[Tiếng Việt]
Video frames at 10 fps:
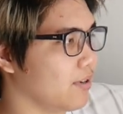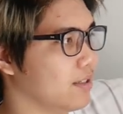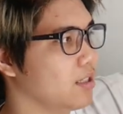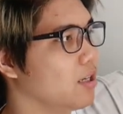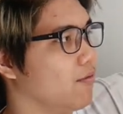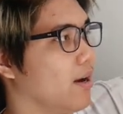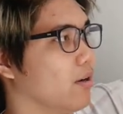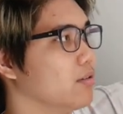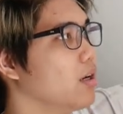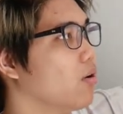và chất liệu vải
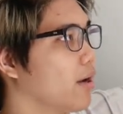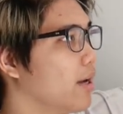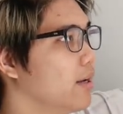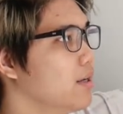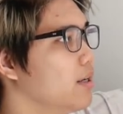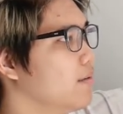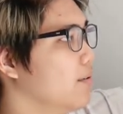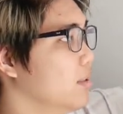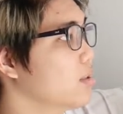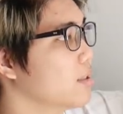cũng rất là ok.
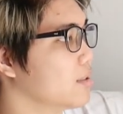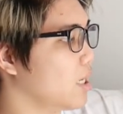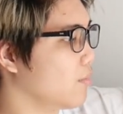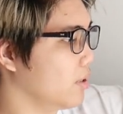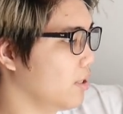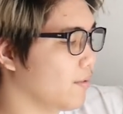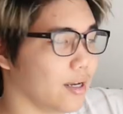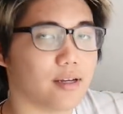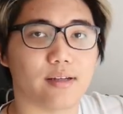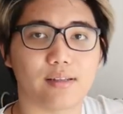Và lý do tại sao mà như
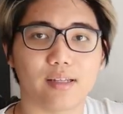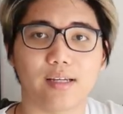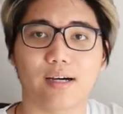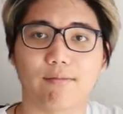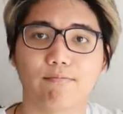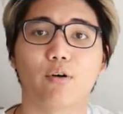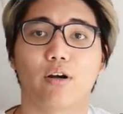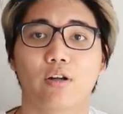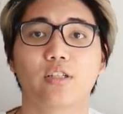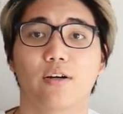vậy thì uh, mọi
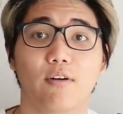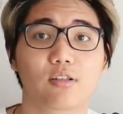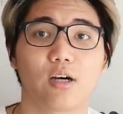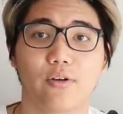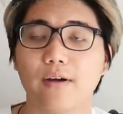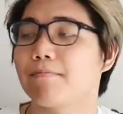người đã chờ vlog sau nhé.